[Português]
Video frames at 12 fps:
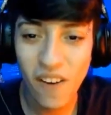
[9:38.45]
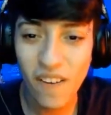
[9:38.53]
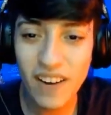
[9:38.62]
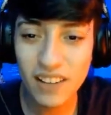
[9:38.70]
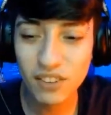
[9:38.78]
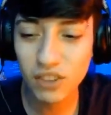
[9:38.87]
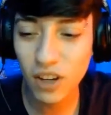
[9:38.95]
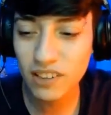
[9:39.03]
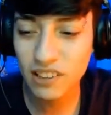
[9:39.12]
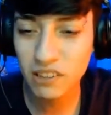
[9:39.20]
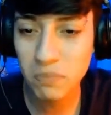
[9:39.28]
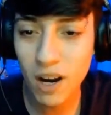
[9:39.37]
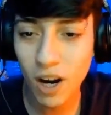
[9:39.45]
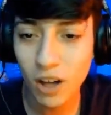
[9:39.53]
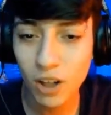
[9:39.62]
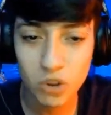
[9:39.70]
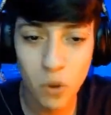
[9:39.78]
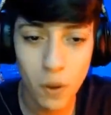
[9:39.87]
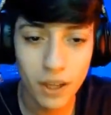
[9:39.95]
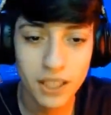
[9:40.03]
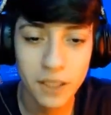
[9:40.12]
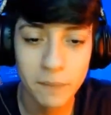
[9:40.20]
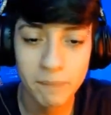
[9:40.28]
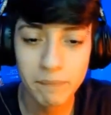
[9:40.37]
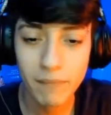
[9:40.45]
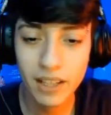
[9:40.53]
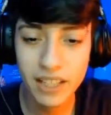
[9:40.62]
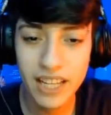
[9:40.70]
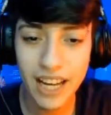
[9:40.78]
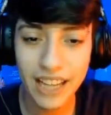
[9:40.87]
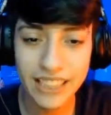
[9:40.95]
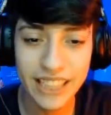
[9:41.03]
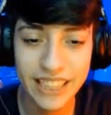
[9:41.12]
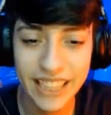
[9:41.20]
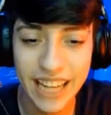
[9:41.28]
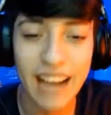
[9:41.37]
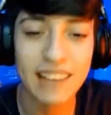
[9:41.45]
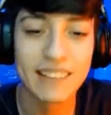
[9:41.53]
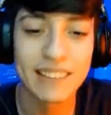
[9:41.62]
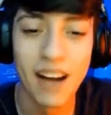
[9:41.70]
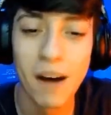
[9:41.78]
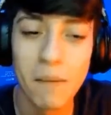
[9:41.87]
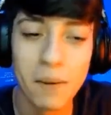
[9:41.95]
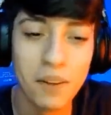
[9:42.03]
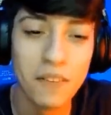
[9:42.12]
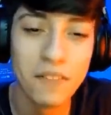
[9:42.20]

Olha só esses megalodon aqui que a gente caçamos no